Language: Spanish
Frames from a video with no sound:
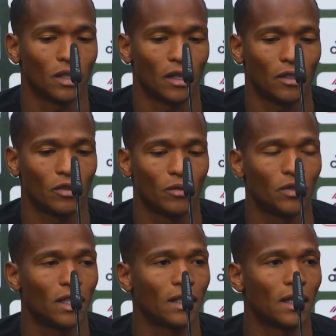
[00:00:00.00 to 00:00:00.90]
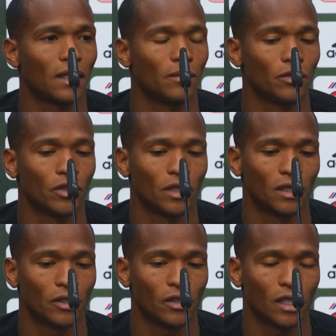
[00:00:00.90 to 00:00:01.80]
se les ha visto muchas ganas, muchos
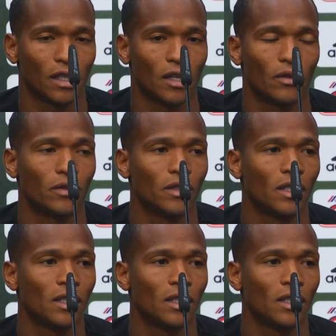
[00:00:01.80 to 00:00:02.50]
deseos y se han quedado